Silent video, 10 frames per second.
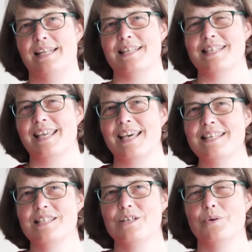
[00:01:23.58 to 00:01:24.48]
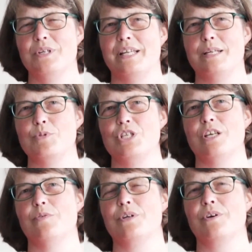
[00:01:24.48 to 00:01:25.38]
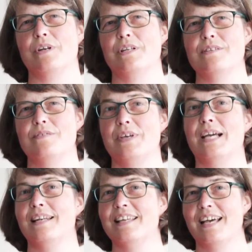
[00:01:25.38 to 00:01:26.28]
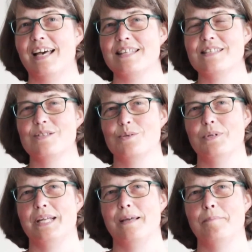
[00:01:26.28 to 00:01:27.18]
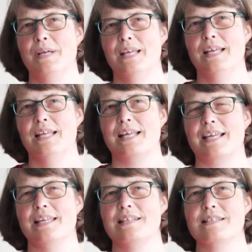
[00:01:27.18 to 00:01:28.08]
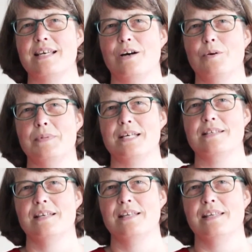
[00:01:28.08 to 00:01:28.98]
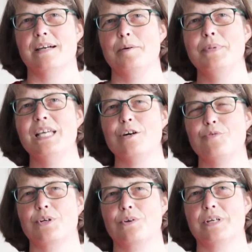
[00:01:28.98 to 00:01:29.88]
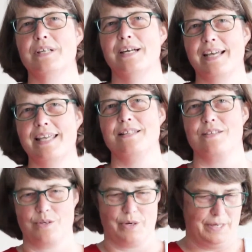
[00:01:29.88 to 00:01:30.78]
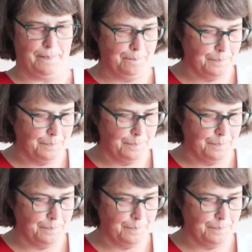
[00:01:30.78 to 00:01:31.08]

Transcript: Das erste unter dem Stichwort Gott ist wirklich ernst zu nehmen, da geht es darum, dass Jeremia von Gott reden soll.